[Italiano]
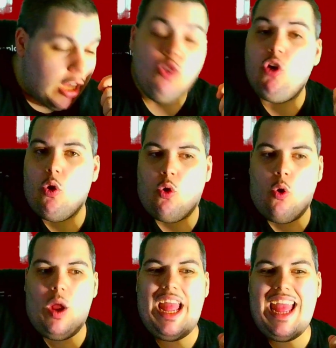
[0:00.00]
Il
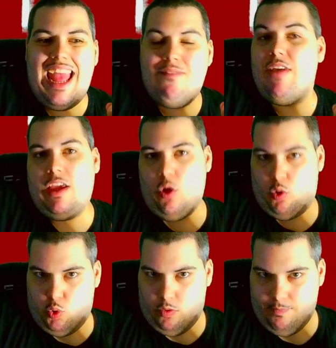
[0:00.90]
gioco è
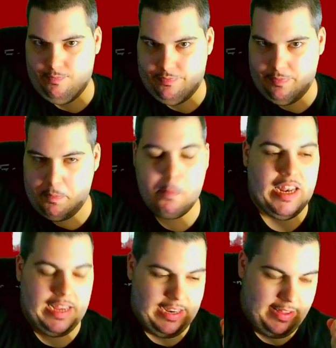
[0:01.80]
vecchiotto,
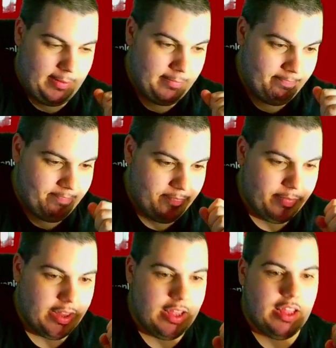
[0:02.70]
per carità,
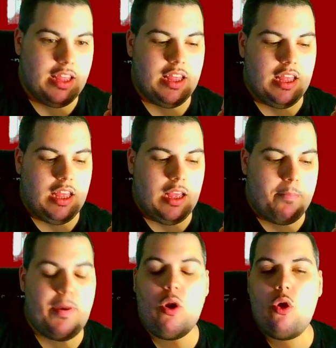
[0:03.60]

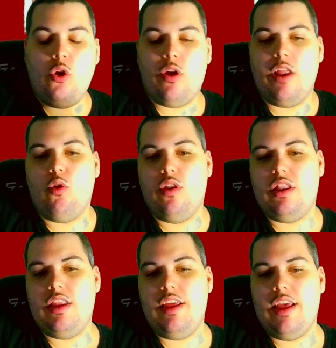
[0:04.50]
però io credo
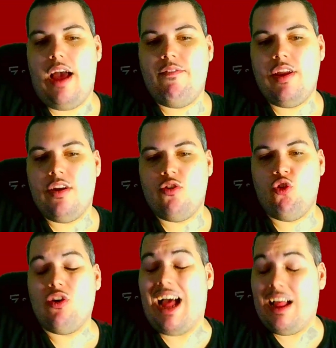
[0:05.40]
di aver
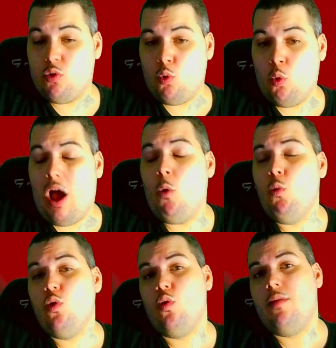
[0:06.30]
giocato
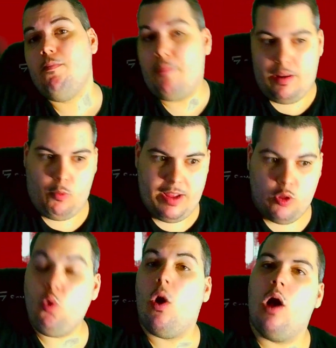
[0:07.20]
uno, per il
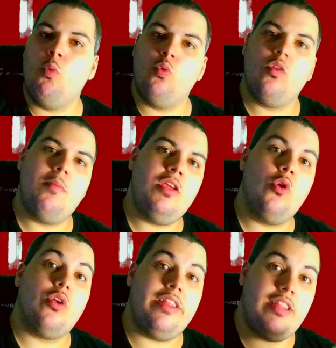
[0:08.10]
momento a uno dei
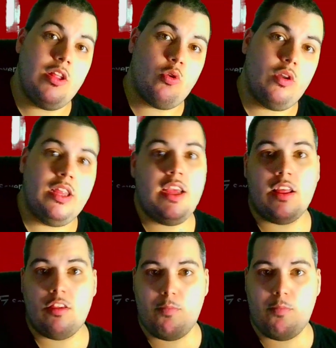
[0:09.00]
migliori titoli di